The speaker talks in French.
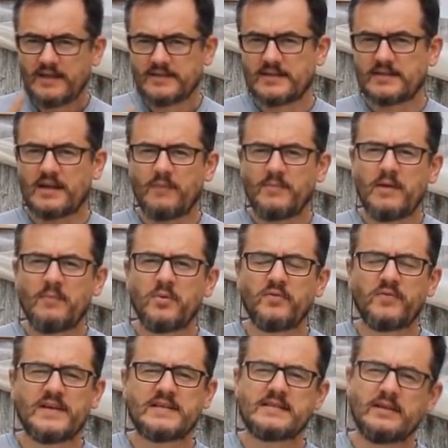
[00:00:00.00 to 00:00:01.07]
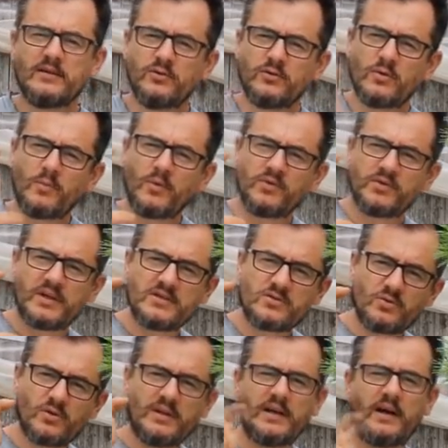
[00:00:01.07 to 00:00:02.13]
Ça sera bien plus facile de te montrer
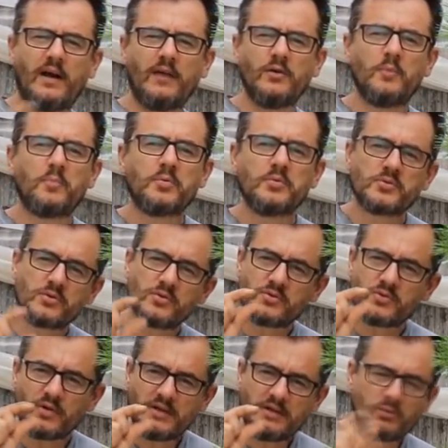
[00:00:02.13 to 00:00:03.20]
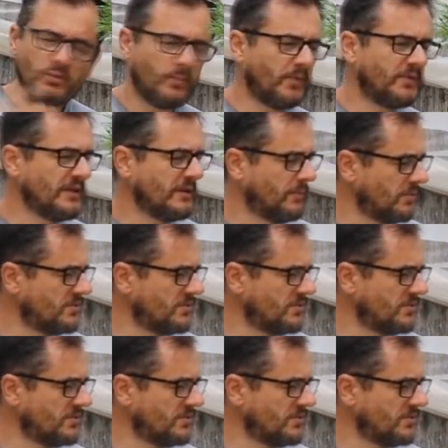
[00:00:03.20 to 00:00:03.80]
sur des grandes pousses que sur des toutes petites